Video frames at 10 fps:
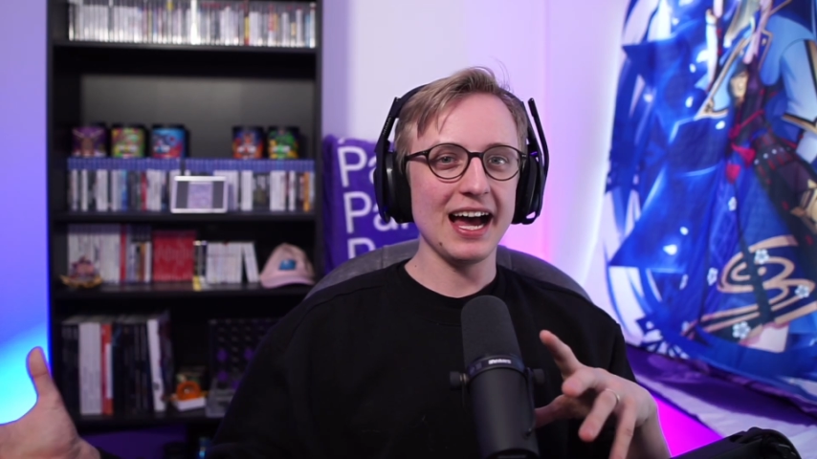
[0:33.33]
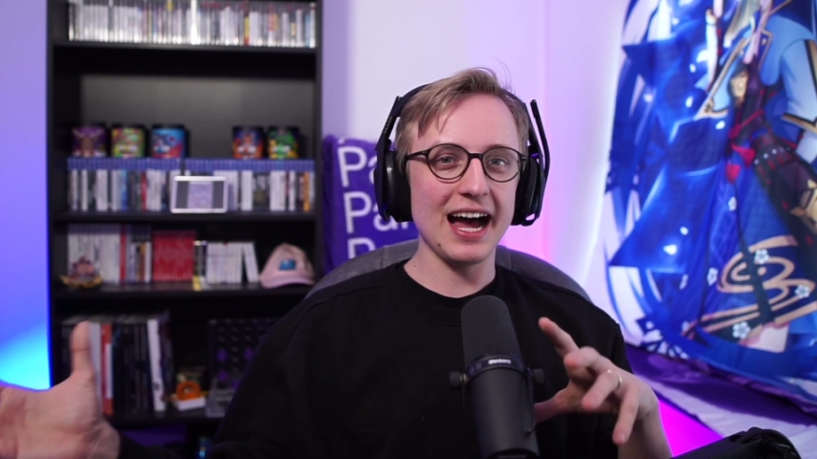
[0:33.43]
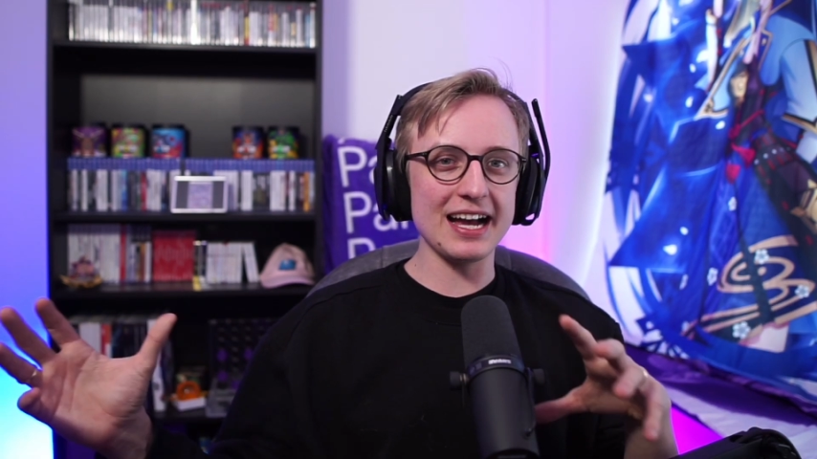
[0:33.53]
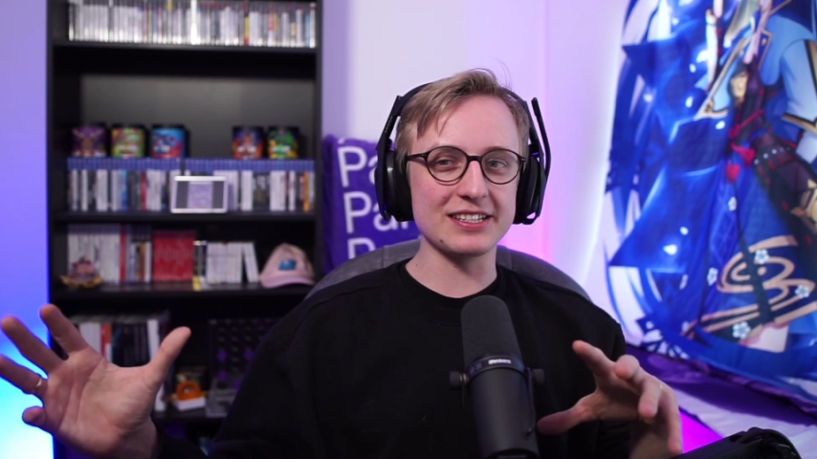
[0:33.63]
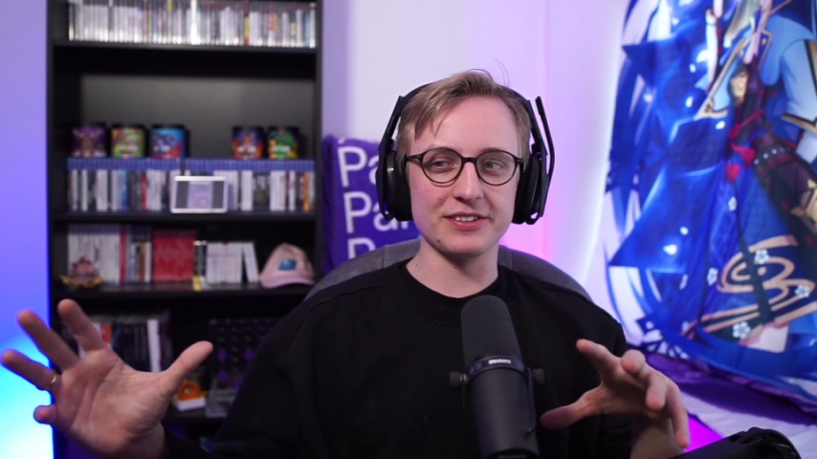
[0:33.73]

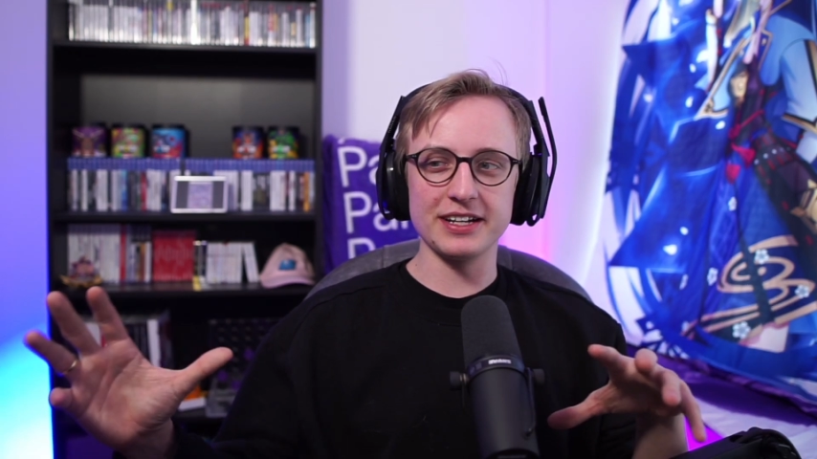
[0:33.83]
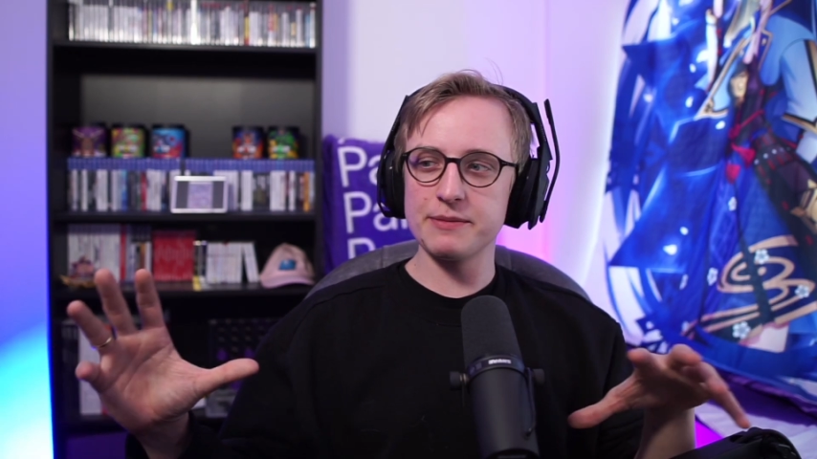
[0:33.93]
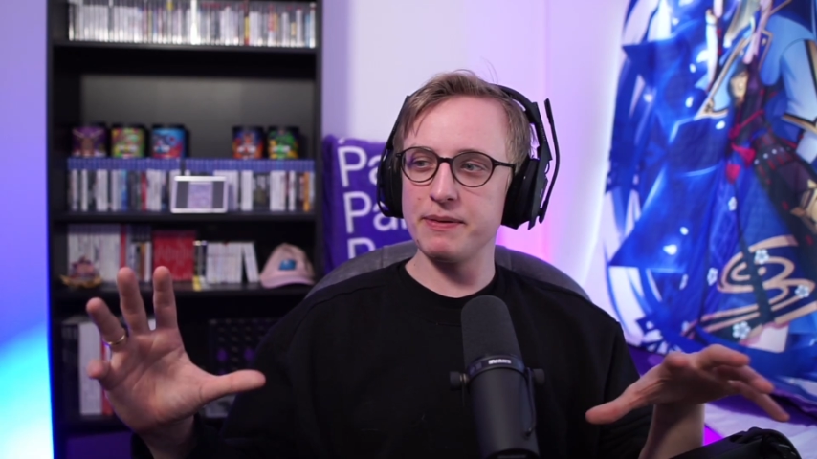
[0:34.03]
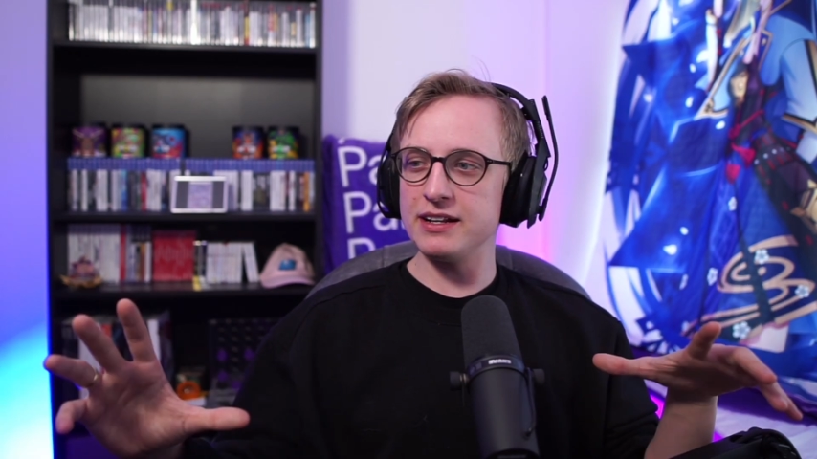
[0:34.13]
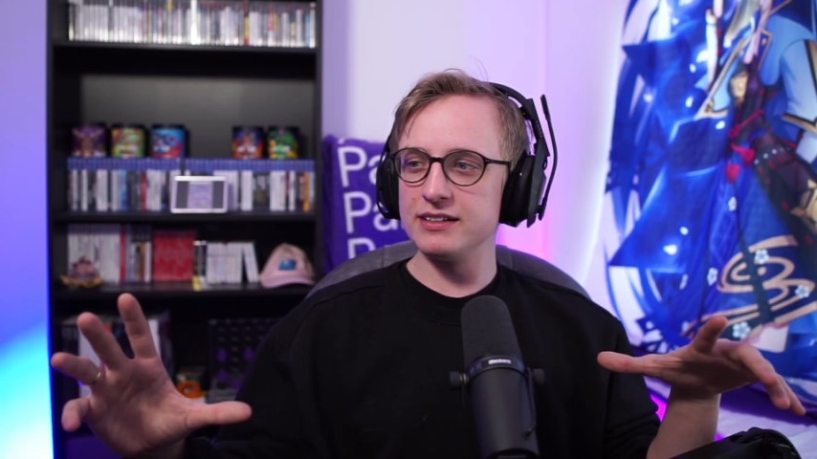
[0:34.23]
Also,
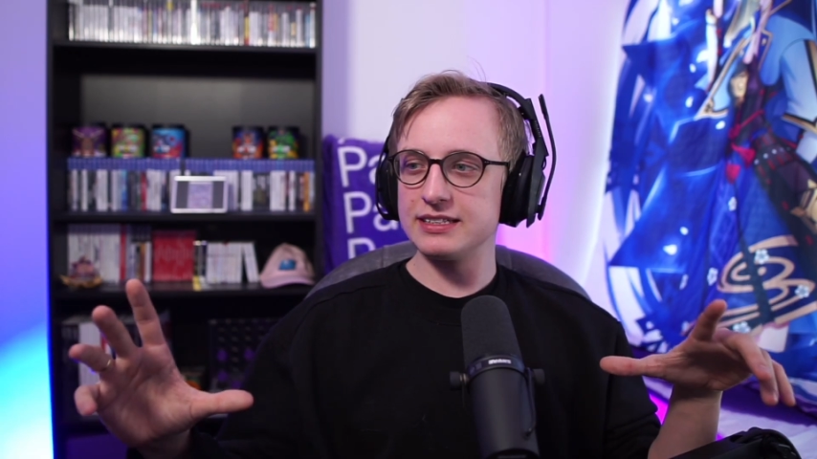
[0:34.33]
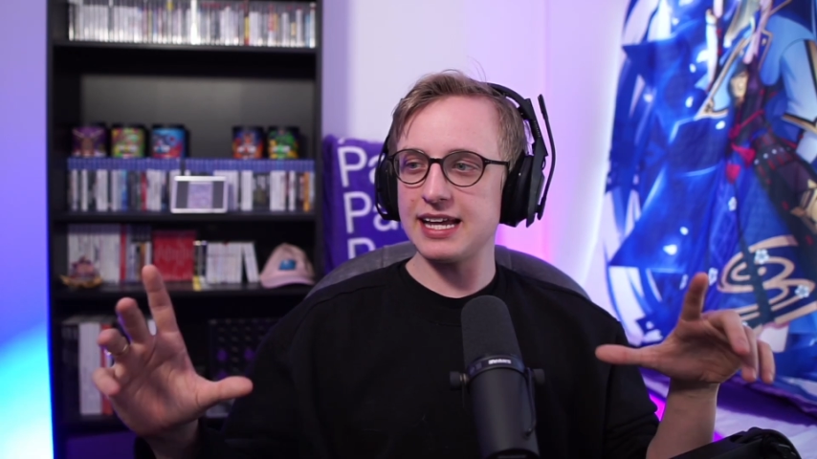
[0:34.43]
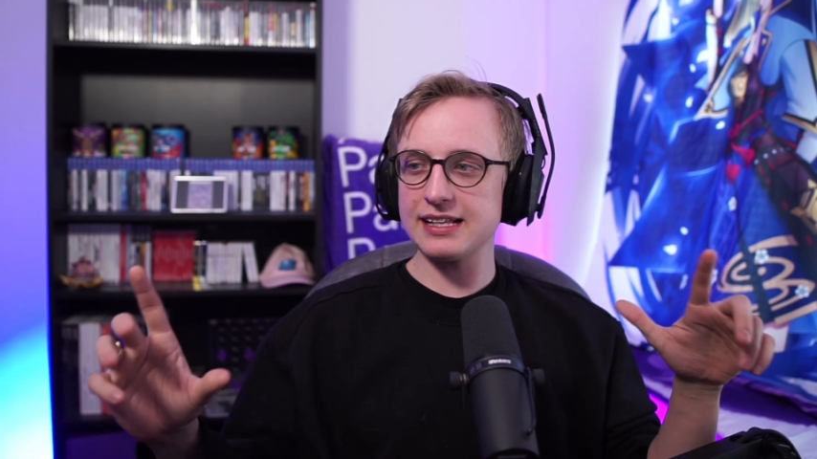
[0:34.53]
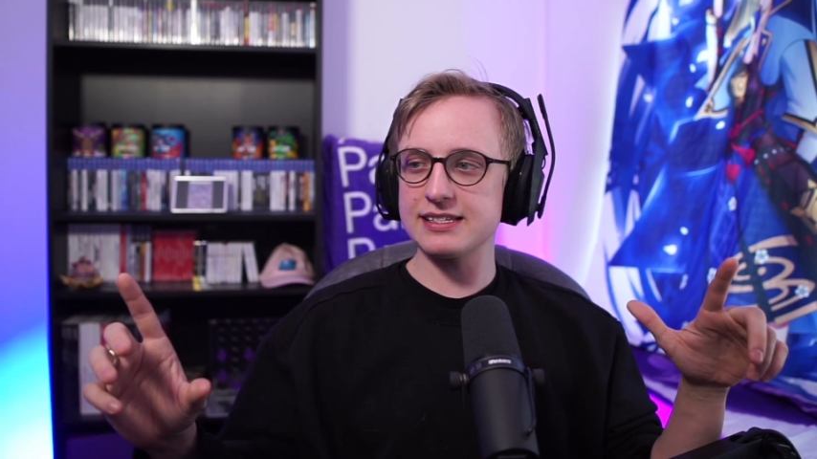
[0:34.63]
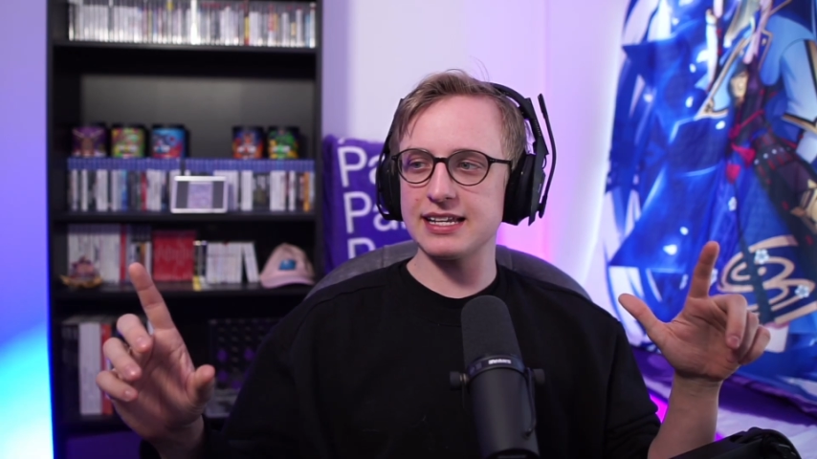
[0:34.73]
ich bin
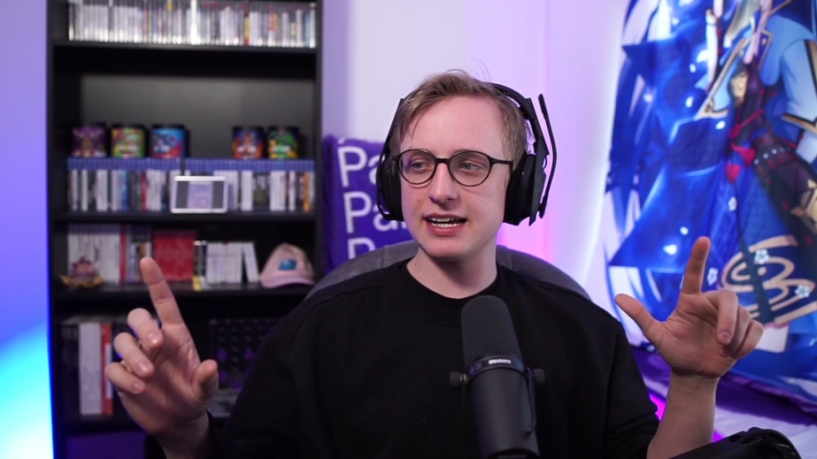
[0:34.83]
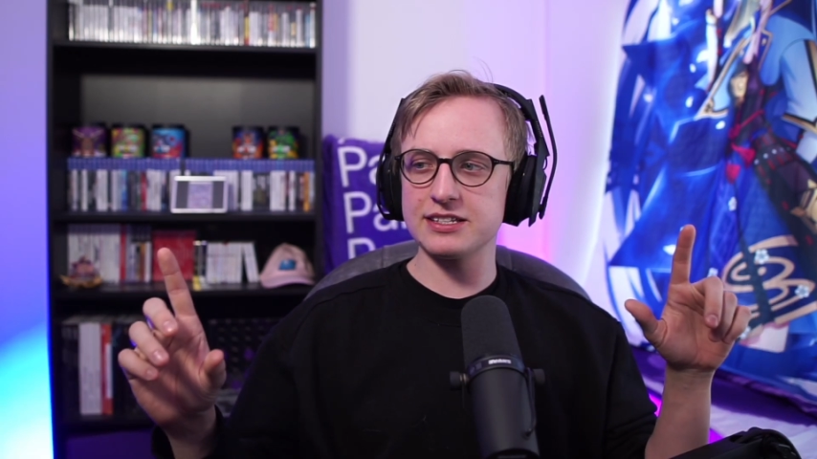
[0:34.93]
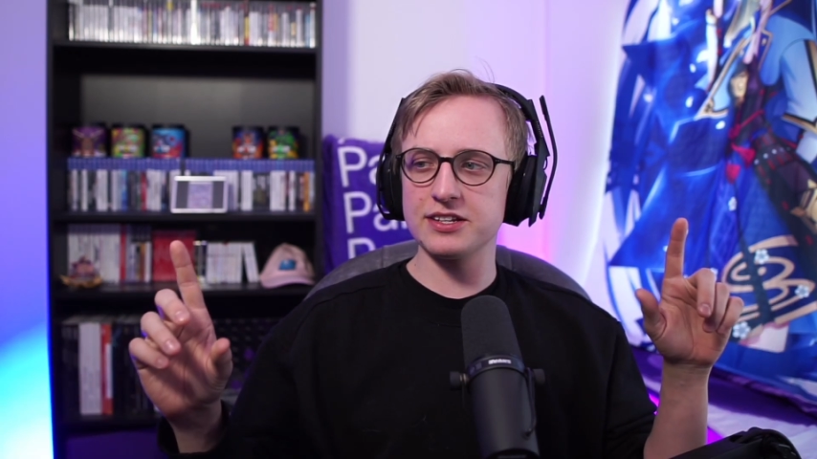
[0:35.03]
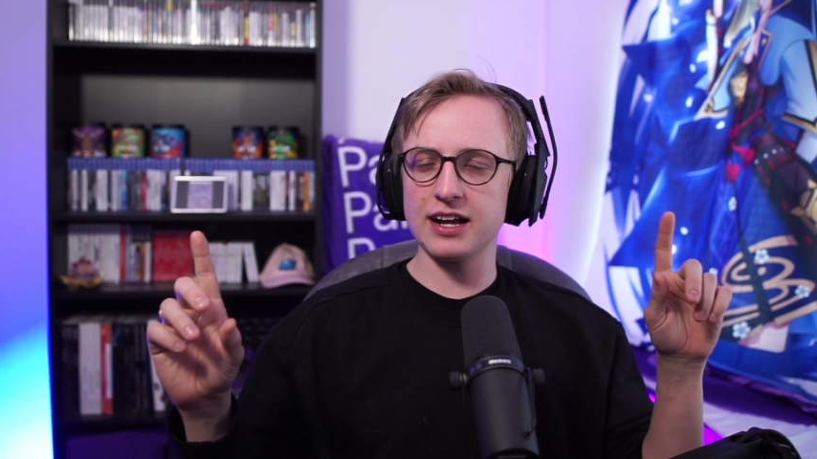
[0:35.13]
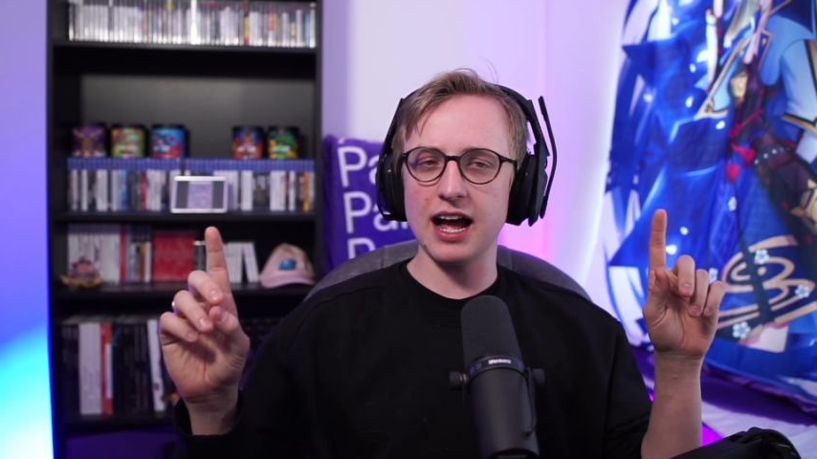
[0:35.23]
jetzt seit
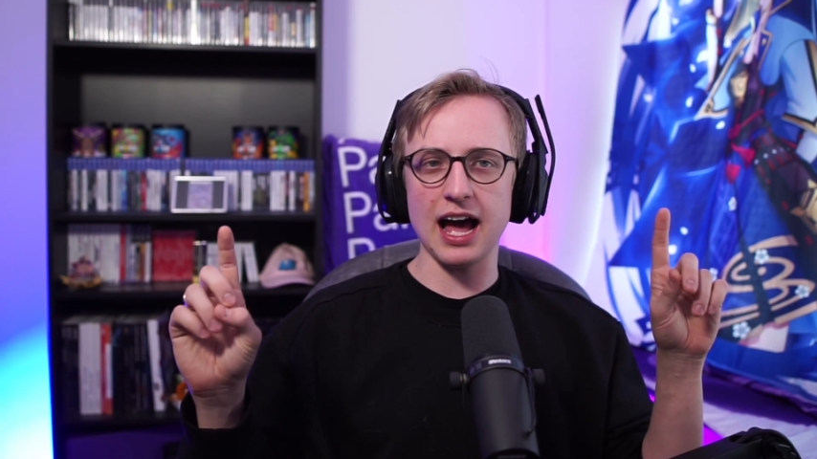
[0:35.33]
circa